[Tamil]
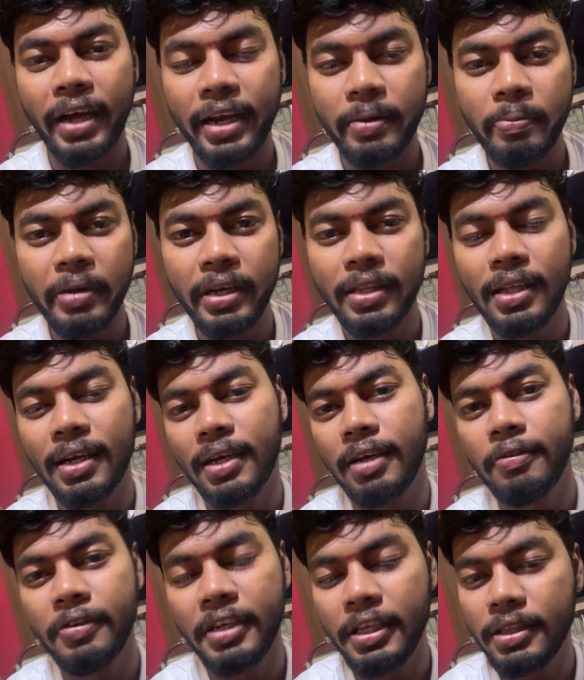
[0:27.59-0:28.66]
அட்மின் தாங்க
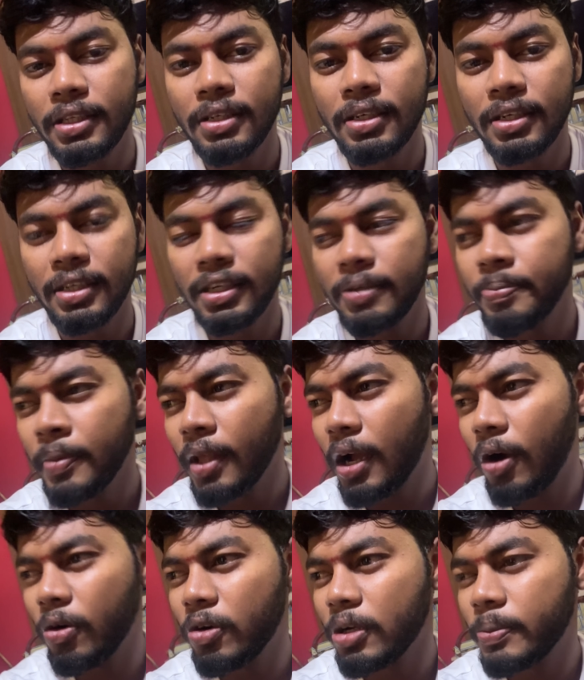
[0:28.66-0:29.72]
வினித்துன்ட்டு
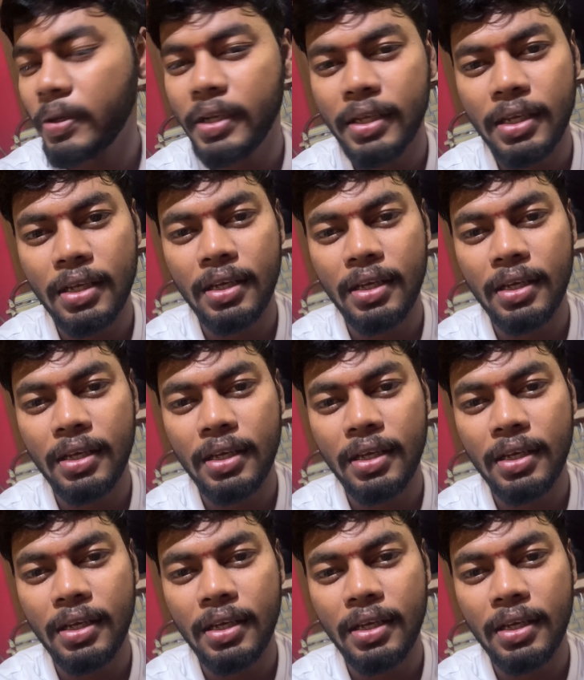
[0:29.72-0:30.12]
அவனோட பேர்